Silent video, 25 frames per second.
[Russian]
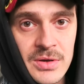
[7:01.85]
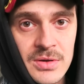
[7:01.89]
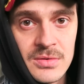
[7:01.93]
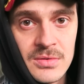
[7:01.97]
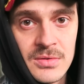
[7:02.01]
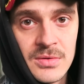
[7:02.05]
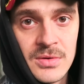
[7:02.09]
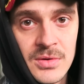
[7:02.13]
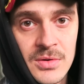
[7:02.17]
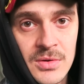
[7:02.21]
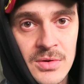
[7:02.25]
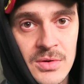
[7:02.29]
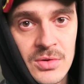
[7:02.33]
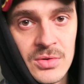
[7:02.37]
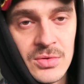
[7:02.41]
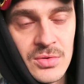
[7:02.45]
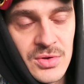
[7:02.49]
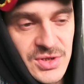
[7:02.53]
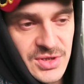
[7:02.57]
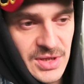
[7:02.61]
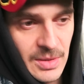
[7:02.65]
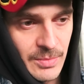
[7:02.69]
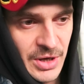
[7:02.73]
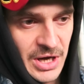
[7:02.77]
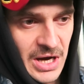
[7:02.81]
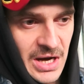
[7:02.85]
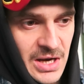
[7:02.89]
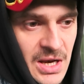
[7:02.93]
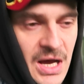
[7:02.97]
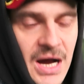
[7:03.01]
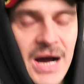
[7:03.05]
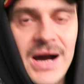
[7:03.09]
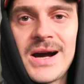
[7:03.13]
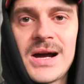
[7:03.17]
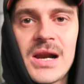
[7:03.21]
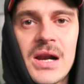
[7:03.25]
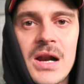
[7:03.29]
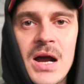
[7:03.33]
То есть там
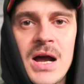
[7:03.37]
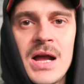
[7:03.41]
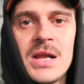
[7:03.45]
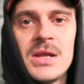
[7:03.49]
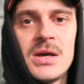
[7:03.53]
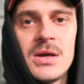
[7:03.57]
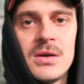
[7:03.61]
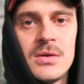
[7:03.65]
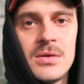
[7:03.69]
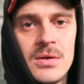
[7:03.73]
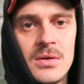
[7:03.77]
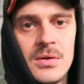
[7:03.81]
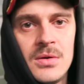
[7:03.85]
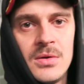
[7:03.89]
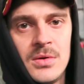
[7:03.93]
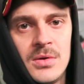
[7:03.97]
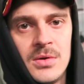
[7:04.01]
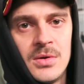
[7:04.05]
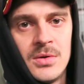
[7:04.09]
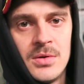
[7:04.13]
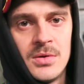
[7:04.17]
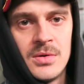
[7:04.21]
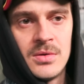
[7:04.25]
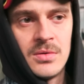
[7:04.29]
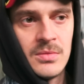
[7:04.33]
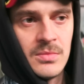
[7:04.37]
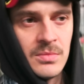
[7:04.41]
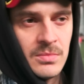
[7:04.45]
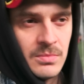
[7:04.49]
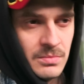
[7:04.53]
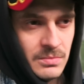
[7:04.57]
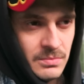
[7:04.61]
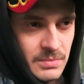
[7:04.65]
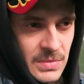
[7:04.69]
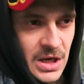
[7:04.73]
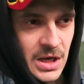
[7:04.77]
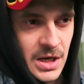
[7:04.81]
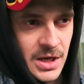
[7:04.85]
реально охрана,
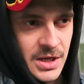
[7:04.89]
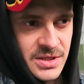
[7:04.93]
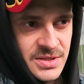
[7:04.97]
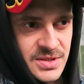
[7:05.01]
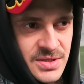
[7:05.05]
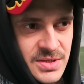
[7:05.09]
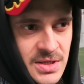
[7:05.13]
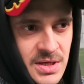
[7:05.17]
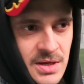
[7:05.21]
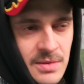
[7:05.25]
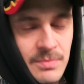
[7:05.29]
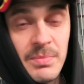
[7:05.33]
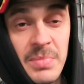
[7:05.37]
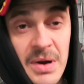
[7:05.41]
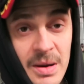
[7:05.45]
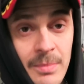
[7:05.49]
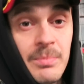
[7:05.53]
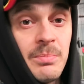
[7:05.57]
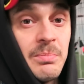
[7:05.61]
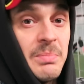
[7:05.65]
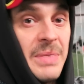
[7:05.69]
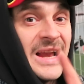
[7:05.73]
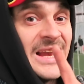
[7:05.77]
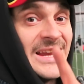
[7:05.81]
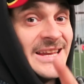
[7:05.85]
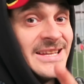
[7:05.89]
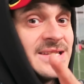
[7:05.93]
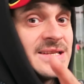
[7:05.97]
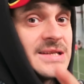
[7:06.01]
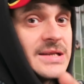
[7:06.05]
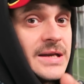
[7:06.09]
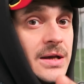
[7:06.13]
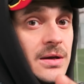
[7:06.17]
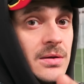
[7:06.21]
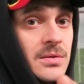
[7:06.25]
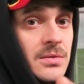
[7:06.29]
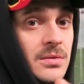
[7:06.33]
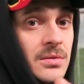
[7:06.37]
милиция, по
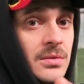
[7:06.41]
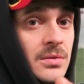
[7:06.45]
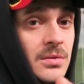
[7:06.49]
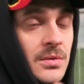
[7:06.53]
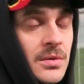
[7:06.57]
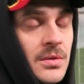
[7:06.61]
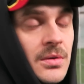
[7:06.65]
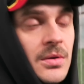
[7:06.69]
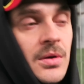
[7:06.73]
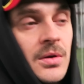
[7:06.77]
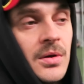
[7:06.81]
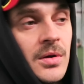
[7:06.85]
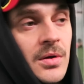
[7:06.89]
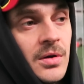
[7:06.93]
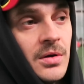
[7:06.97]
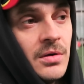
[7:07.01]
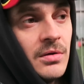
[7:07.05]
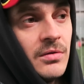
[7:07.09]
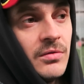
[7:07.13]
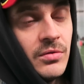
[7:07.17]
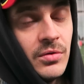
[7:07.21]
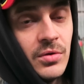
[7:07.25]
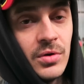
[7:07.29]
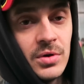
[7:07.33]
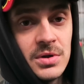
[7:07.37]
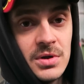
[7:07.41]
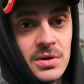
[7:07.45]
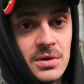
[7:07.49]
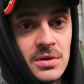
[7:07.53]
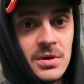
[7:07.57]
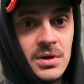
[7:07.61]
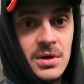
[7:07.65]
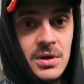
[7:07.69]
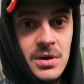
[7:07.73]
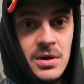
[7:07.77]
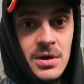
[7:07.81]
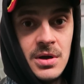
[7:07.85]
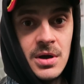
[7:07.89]
полиция. Вот.
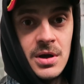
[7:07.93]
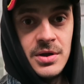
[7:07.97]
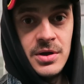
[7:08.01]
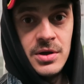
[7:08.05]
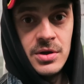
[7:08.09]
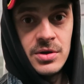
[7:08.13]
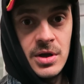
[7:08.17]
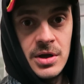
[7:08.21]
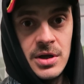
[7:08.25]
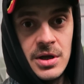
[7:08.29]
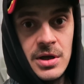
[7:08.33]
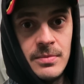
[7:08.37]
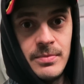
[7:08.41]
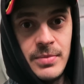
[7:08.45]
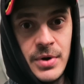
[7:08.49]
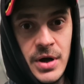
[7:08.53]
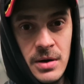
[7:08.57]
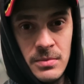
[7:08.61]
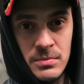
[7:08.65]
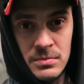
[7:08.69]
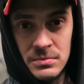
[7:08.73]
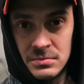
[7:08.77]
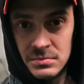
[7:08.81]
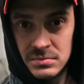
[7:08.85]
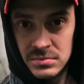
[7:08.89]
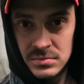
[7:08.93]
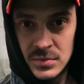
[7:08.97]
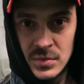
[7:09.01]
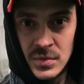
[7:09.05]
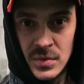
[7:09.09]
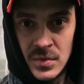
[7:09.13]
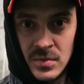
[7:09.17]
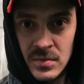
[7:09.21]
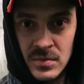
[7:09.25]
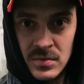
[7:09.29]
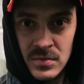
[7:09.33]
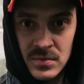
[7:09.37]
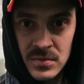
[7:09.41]
И они такие прям
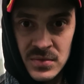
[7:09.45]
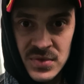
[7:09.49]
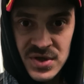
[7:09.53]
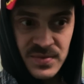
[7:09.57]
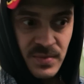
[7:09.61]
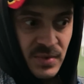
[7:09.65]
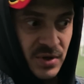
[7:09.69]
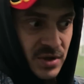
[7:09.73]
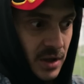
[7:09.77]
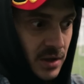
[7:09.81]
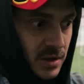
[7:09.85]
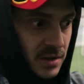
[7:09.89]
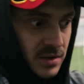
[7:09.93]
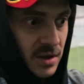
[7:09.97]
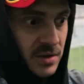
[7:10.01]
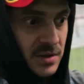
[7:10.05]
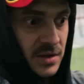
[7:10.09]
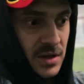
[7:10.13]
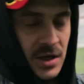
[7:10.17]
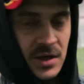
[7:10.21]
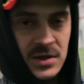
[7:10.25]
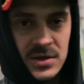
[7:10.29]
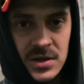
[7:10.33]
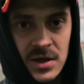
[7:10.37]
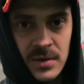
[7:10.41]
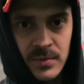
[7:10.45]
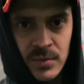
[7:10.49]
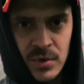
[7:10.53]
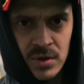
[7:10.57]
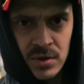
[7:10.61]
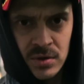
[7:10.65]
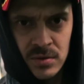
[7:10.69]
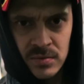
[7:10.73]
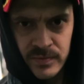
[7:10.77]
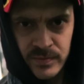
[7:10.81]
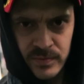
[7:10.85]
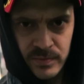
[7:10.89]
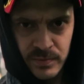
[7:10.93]
с
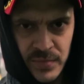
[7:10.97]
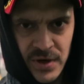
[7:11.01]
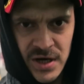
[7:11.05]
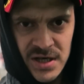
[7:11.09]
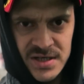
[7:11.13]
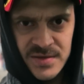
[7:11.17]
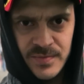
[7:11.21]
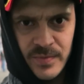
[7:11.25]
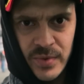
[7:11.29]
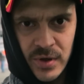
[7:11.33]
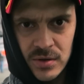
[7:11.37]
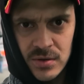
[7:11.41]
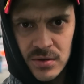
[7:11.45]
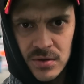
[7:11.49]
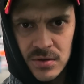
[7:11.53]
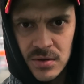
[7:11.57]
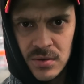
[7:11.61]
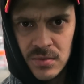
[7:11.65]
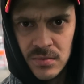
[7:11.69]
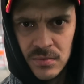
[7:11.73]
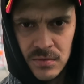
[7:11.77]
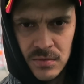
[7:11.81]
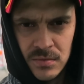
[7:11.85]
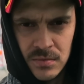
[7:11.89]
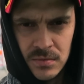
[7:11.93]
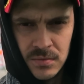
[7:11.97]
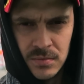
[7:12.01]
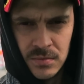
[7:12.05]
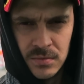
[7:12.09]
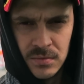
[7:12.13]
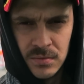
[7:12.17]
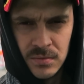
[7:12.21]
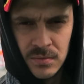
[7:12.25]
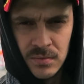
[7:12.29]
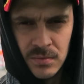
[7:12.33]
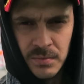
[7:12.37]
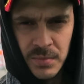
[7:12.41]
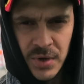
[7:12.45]
металлодетекторами, паспорт.
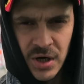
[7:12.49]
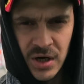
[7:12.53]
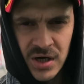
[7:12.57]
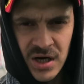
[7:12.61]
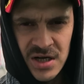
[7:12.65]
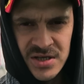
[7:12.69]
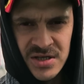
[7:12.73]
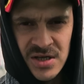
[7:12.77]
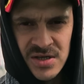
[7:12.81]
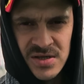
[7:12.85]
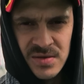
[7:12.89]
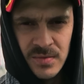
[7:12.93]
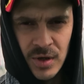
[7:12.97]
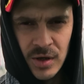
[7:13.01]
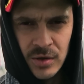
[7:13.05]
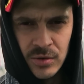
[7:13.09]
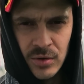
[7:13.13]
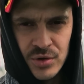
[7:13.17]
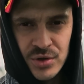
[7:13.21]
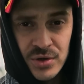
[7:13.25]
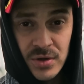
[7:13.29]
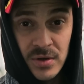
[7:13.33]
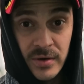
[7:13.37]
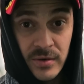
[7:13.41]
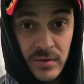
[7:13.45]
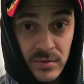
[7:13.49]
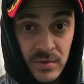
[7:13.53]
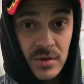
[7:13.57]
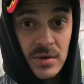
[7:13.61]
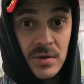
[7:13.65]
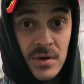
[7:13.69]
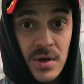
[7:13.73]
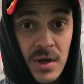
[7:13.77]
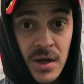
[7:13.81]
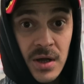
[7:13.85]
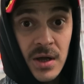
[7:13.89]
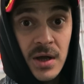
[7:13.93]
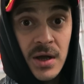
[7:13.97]
Проходите, молодой человек. Вот.
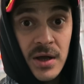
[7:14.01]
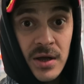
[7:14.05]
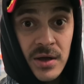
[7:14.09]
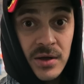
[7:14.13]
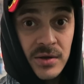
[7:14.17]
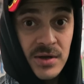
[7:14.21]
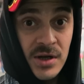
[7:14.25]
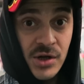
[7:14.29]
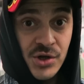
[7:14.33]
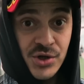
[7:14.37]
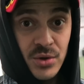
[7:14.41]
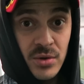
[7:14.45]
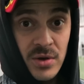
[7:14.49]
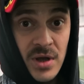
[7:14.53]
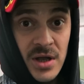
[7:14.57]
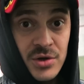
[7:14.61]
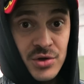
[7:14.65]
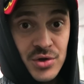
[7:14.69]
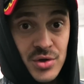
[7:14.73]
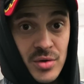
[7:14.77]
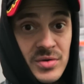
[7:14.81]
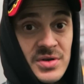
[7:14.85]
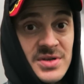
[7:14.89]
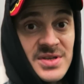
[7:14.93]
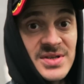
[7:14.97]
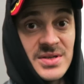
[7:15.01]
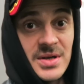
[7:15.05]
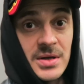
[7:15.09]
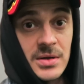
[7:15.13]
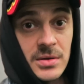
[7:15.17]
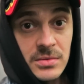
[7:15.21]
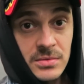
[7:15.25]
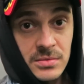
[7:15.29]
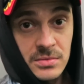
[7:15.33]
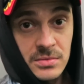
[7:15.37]
И Так что я ничего не снял.